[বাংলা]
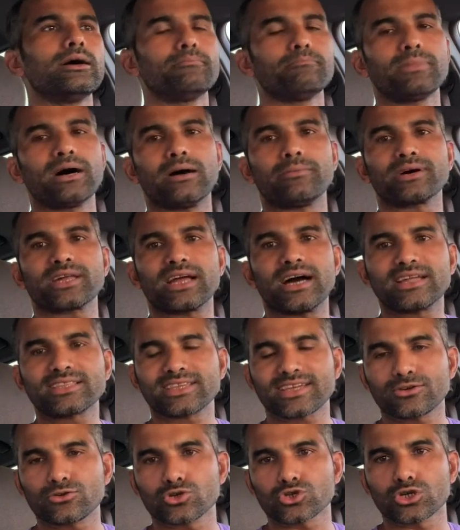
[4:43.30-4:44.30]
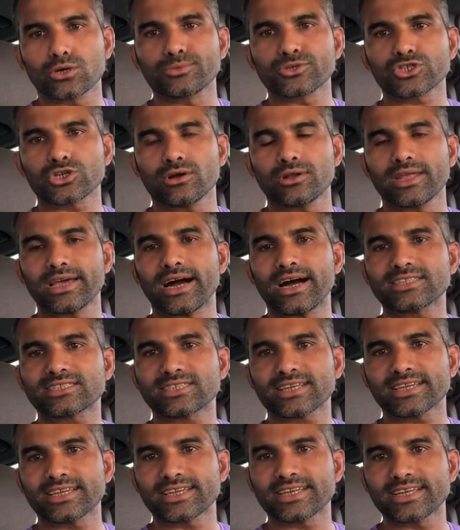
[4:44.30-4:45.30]
বা আমার হাতে কোনো সমস্যা হলে
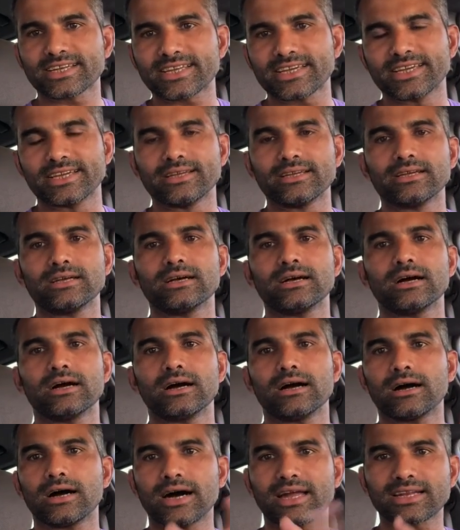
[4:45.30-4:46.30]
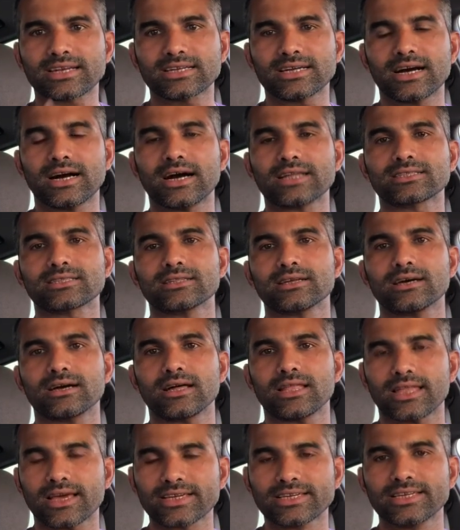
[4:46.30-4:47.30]
হাতটাকে কেটে আরেকটা হাত
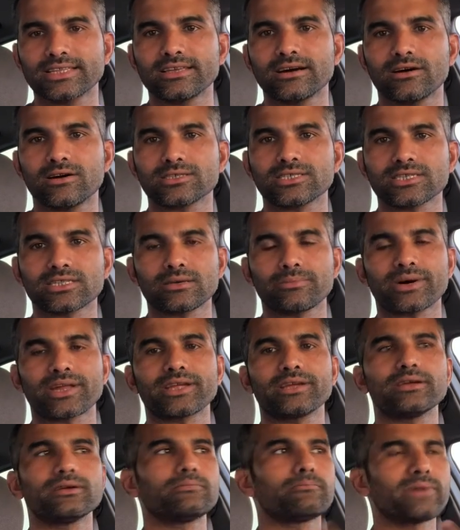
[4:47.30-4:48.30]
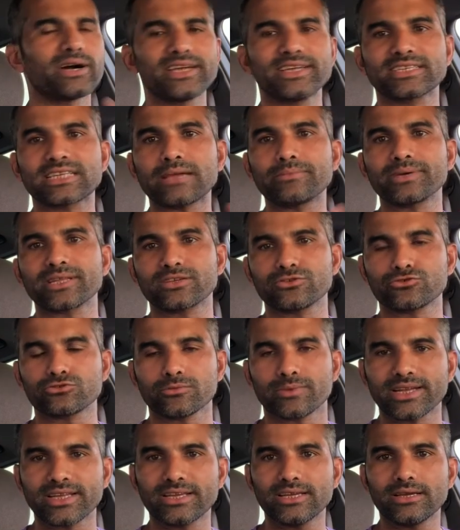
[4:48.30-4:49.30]
লাগিয়ে দেওয়া যেতে পারে বা এই টাইপের কিছু
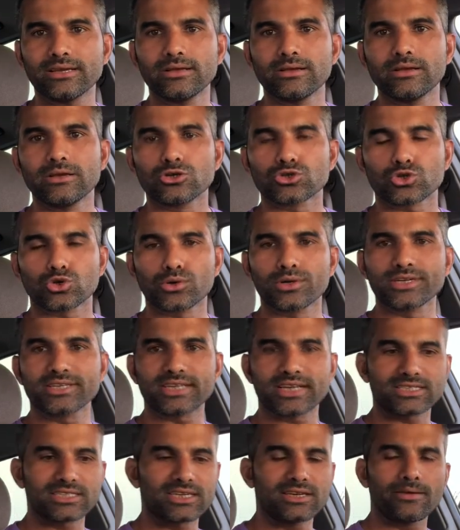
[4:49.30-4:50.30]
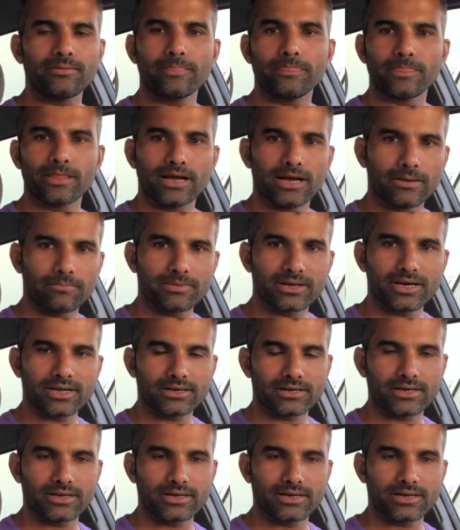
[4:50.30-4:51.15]
মানে শরীরটা যে আপনার